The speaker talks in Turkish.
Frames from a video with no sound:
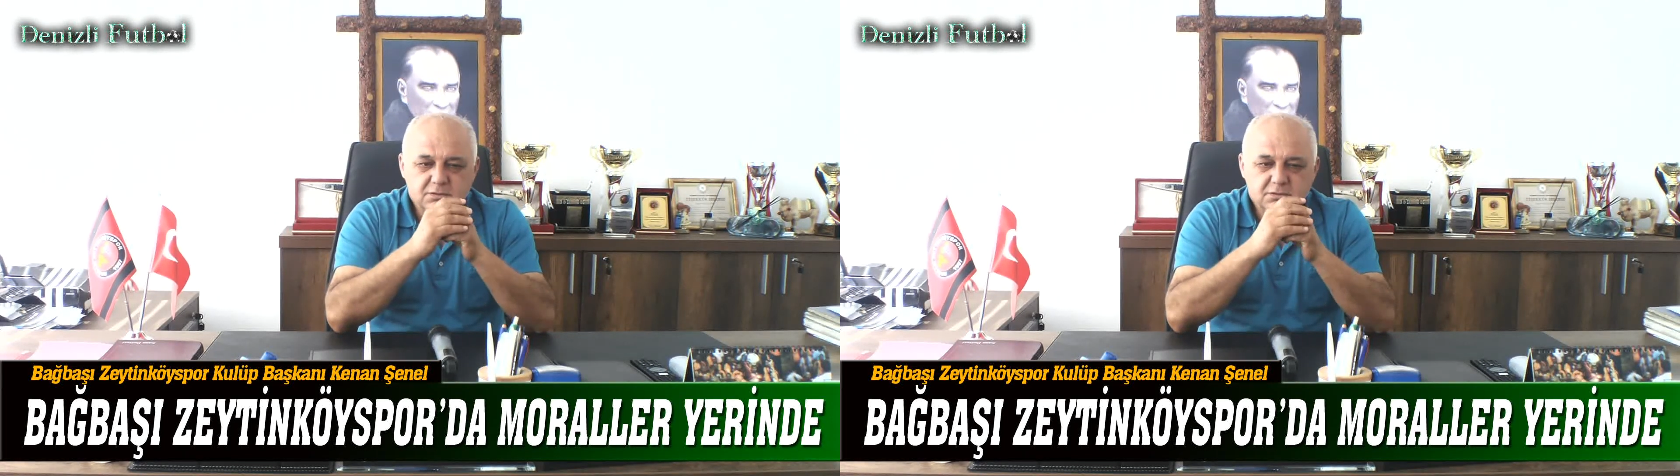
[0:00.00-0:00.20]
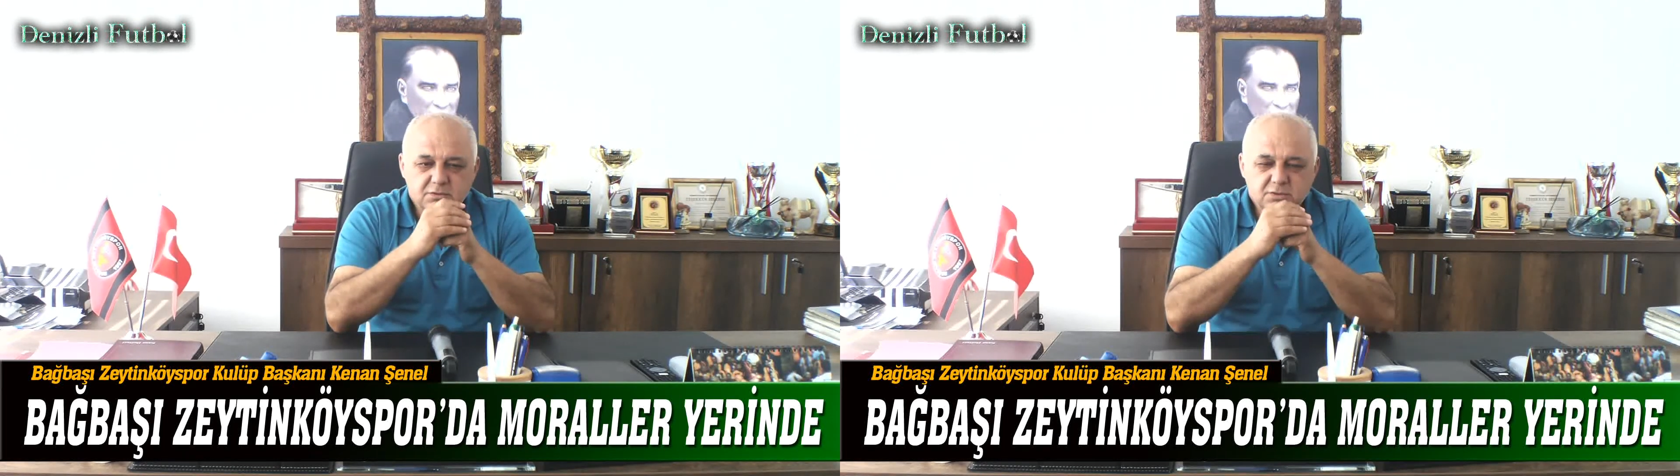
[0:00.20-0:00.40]

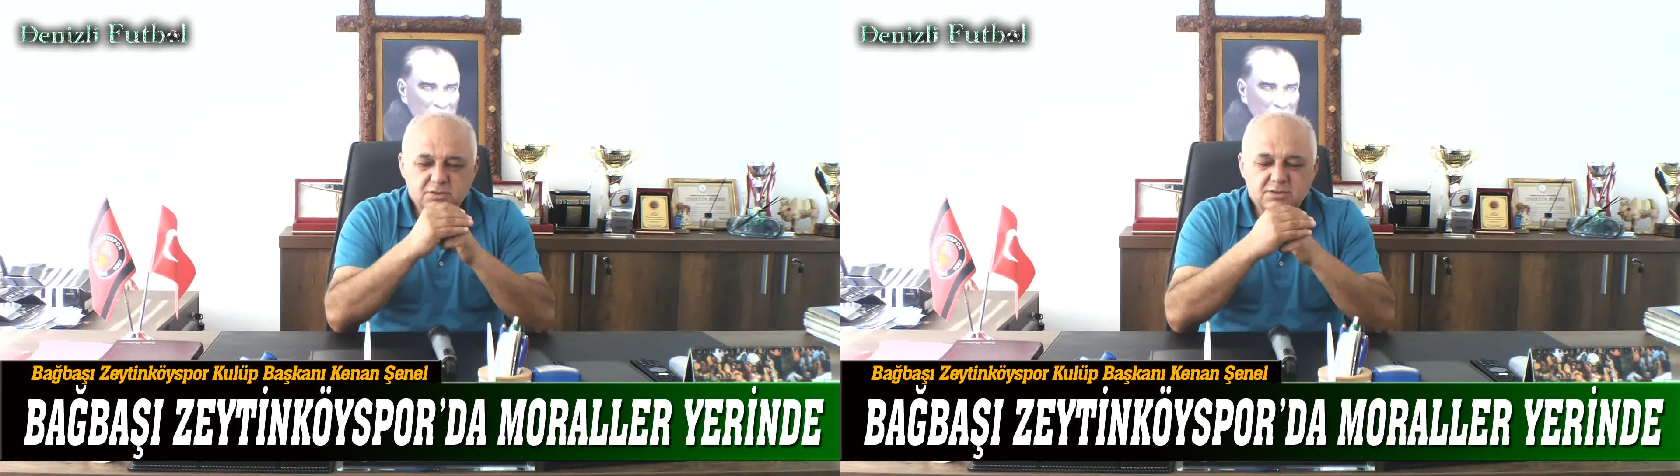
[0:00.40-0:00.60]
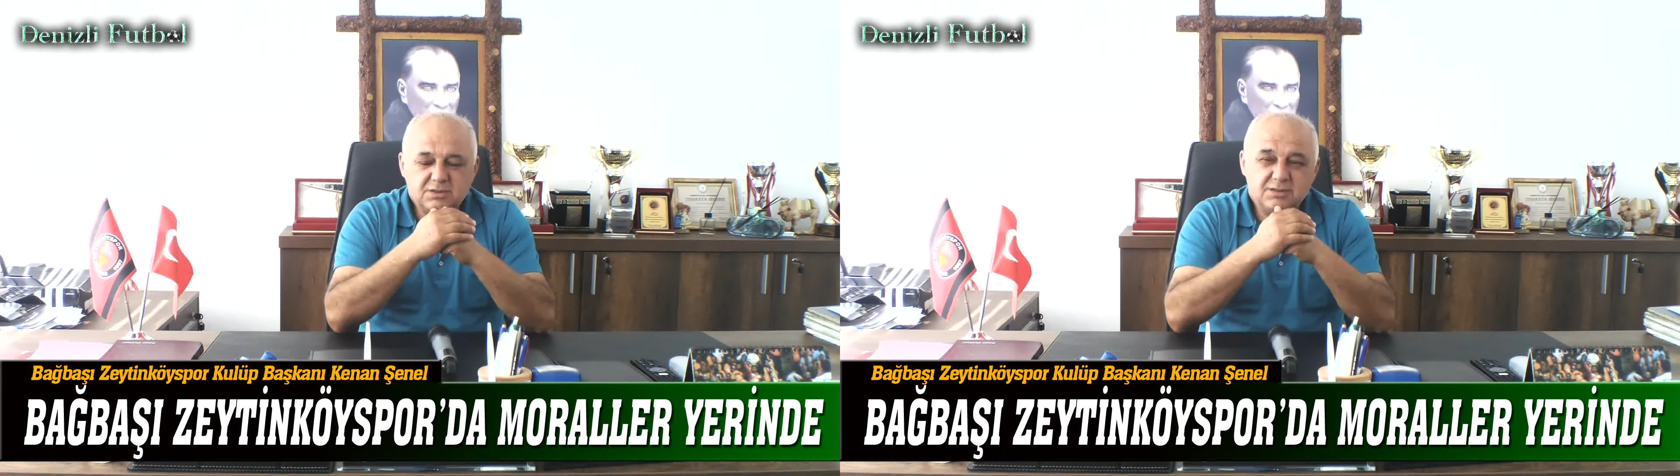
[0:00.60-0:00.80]
Bir de
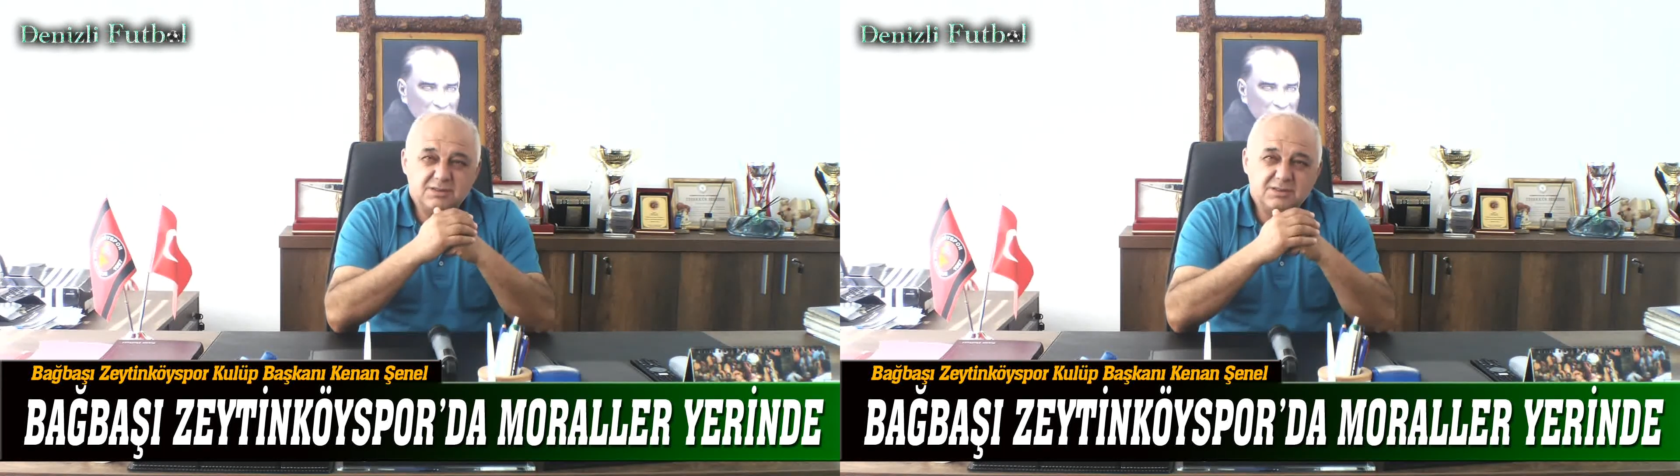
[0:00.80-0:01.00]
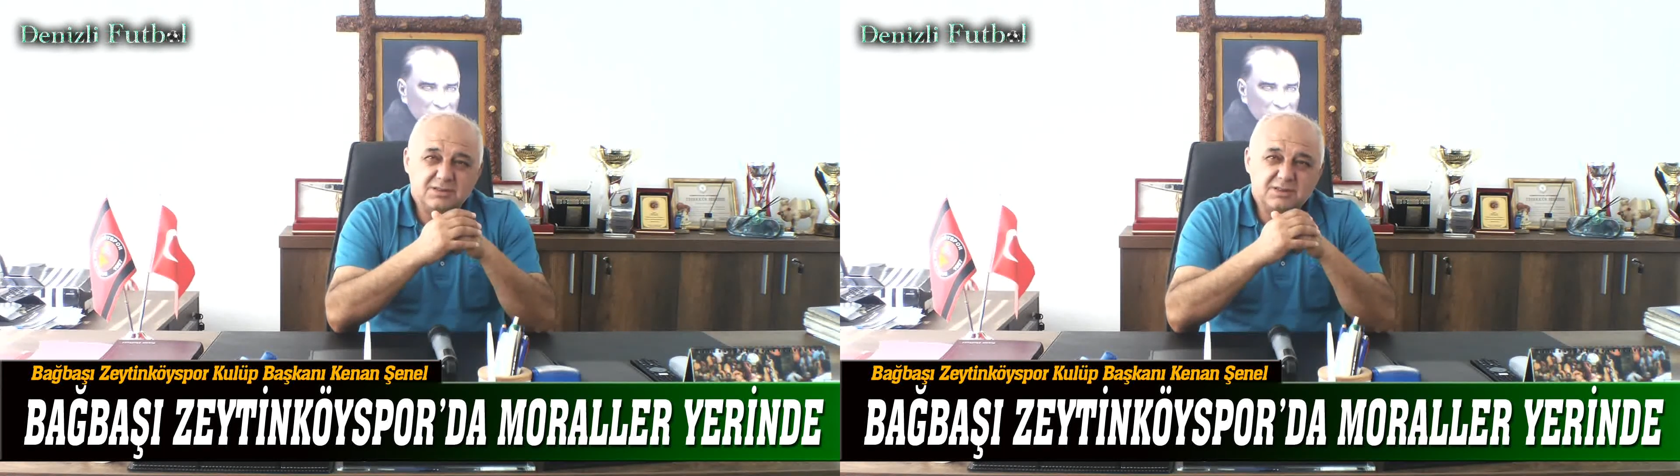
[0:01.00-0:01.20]
planlama
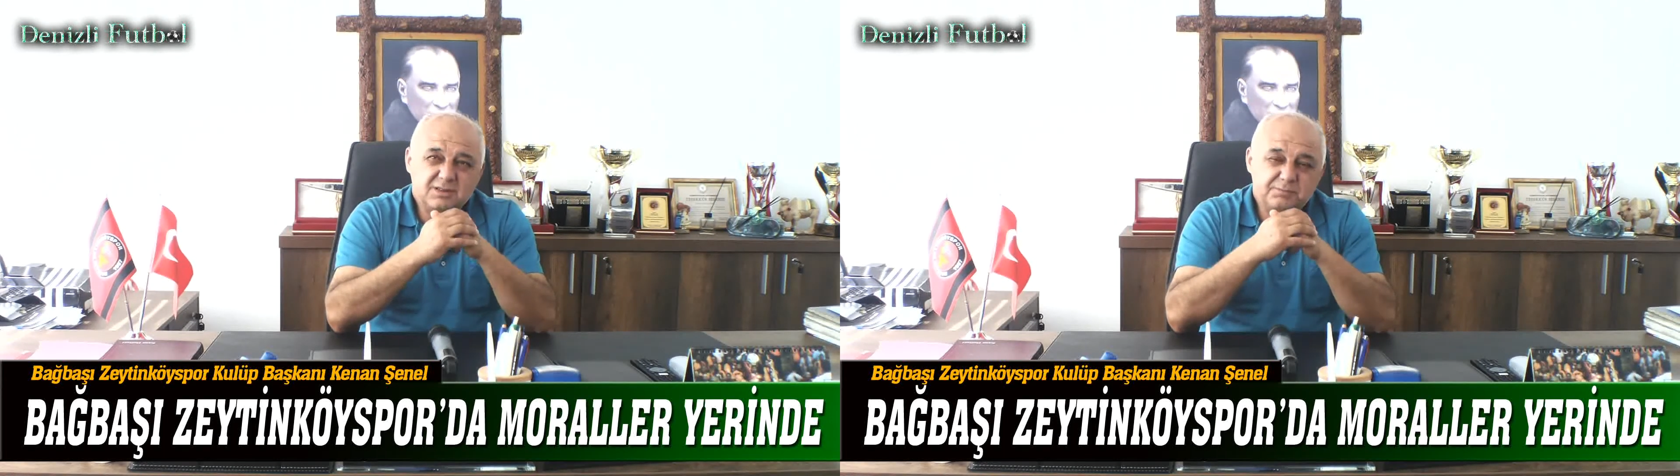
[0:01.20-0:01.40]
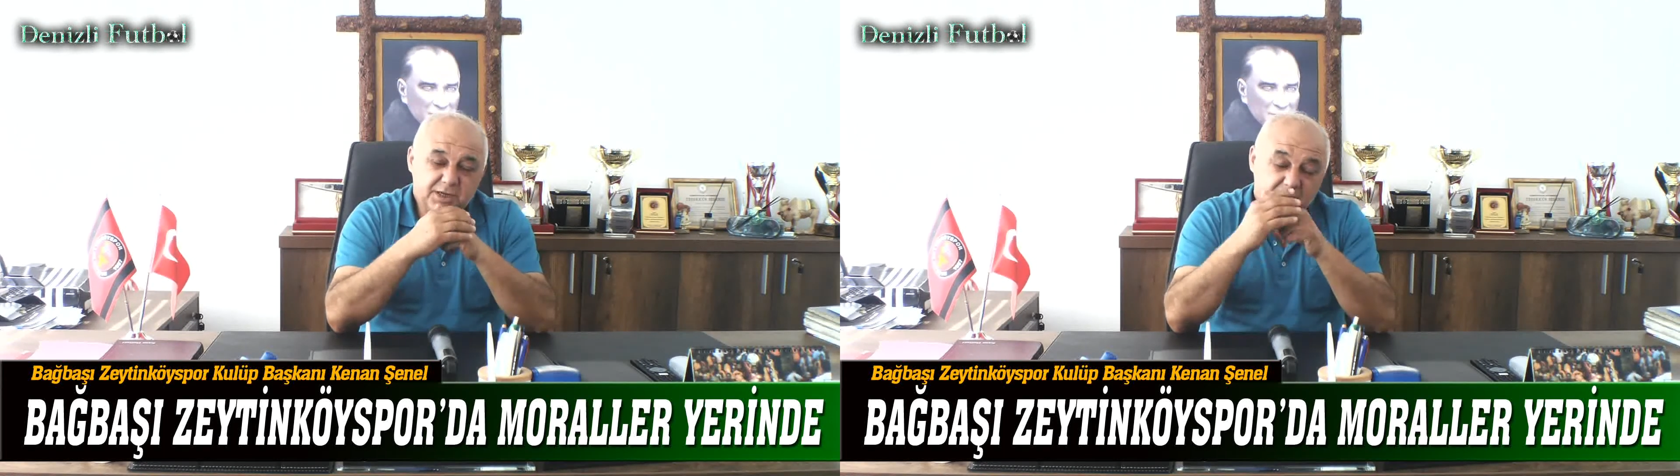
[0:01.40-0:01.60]
değil mi
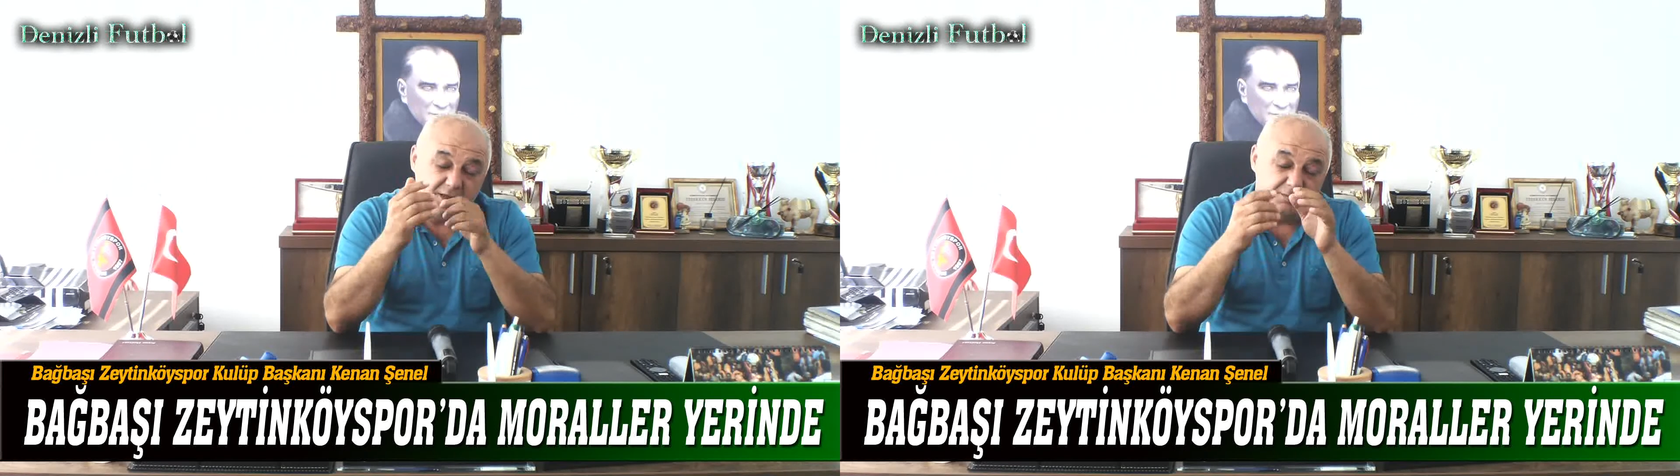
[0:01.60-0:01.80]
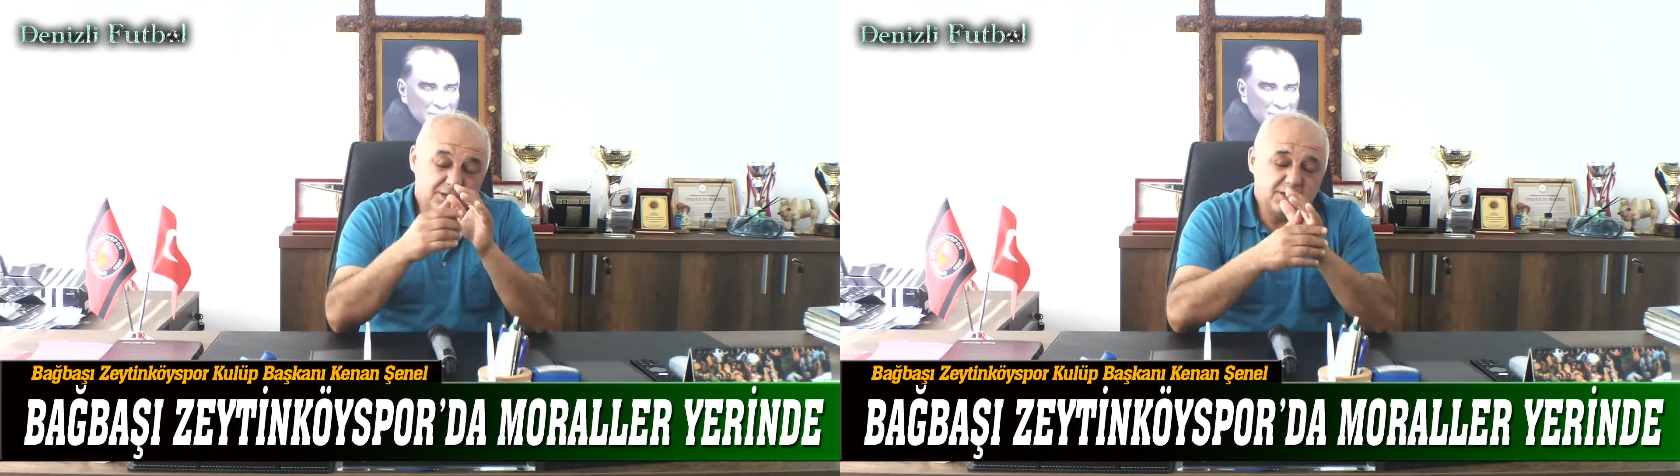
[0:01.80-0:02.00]
başkanım?
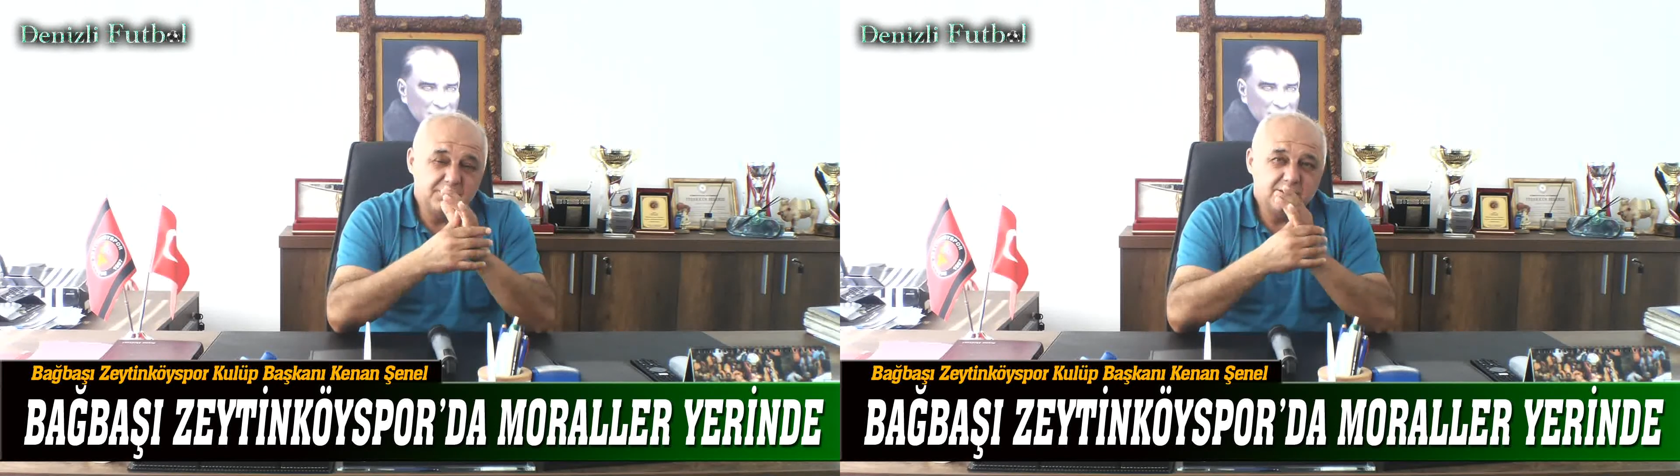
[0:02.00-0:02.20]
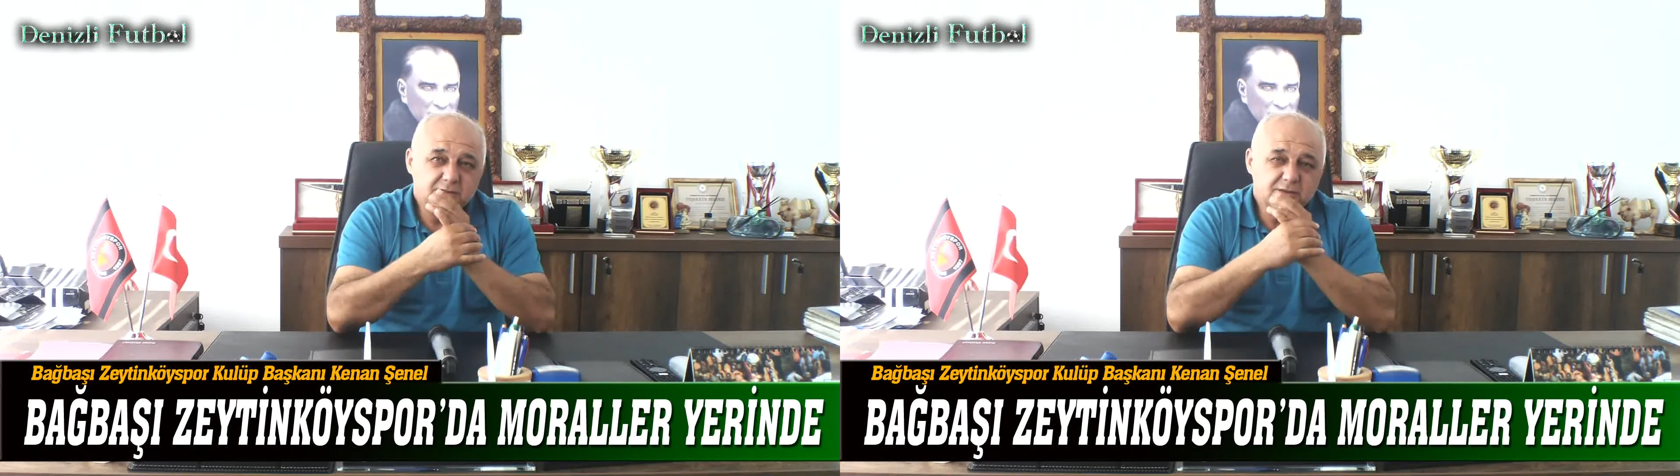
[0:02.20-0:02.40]
Planlama Plan, tabii.
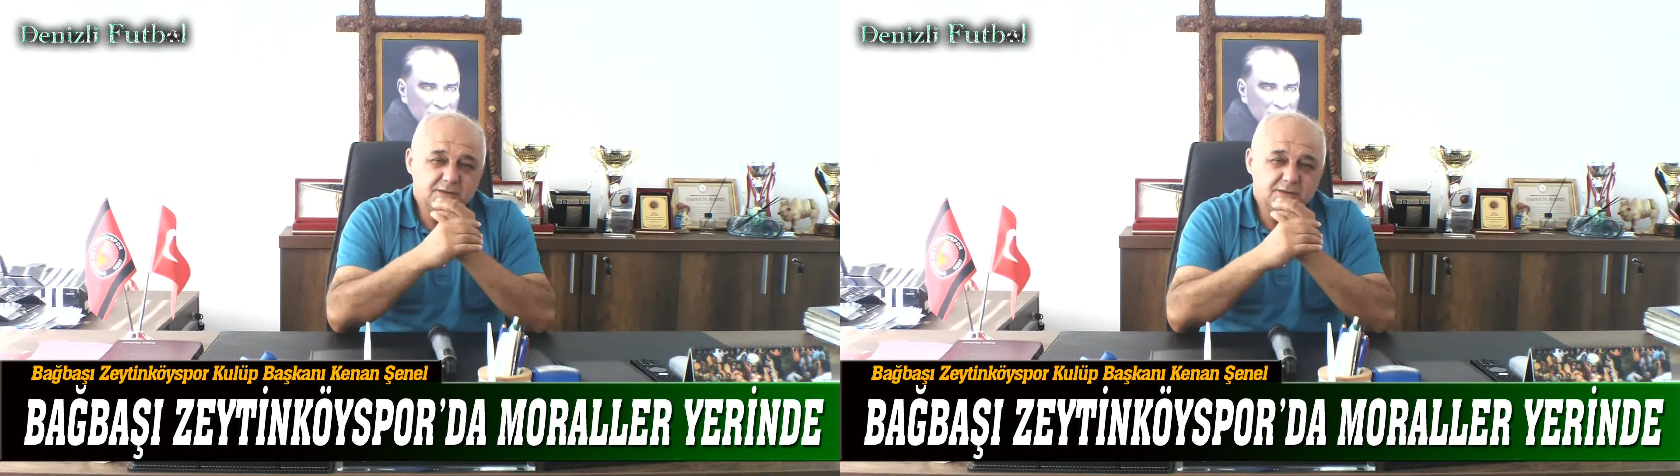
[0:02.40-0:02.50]
Program.